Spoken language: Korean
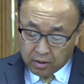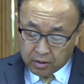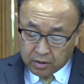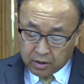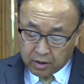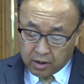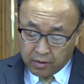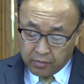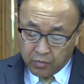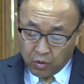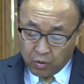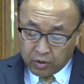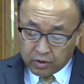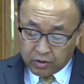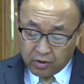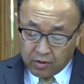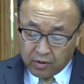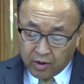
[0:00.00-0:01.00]
지금
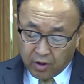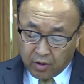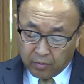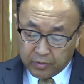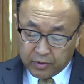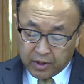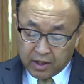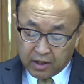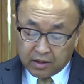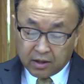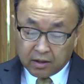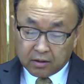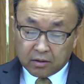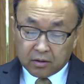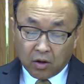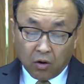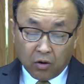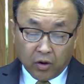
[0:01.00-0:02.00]
여기서 여러분들이 이제
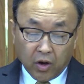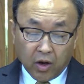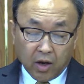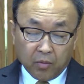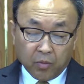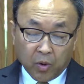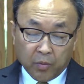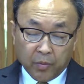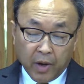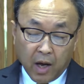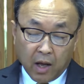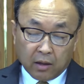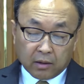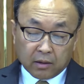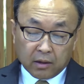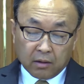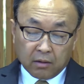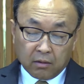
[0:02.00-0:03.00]
성경에
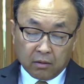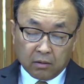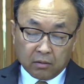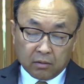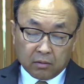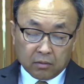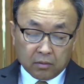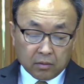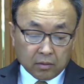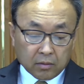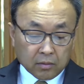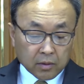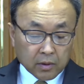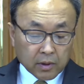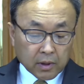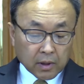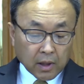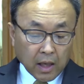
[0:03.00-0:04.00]
보면 이거는
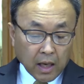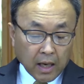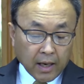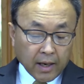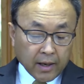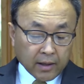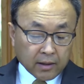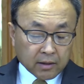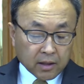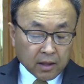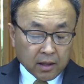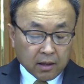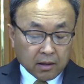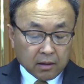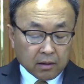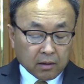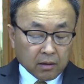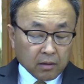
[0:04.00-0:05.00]
하나의
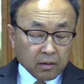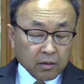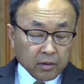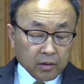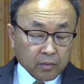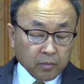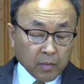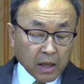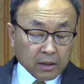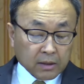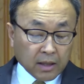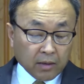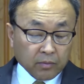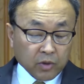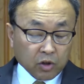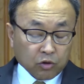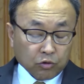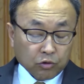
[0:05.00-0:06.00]
이제 많은
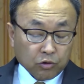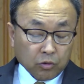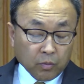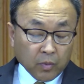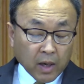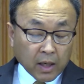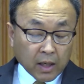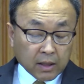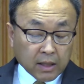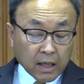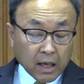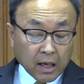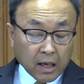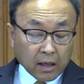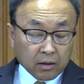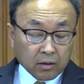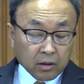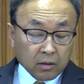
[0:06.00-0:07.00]
사람들이 궁금하게
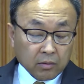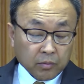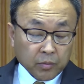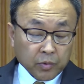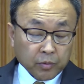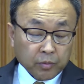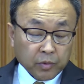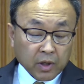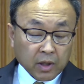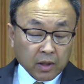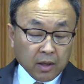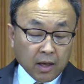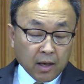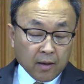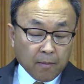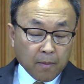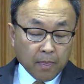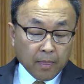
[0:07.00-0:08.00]
생각하는
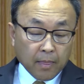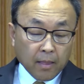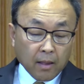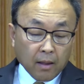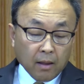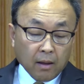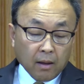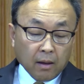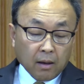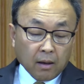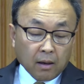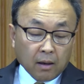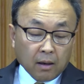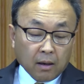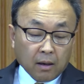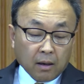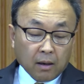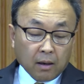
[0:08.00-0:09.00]
부분인데
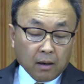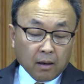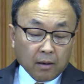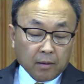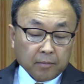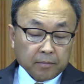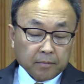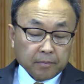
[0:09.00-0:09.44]
아,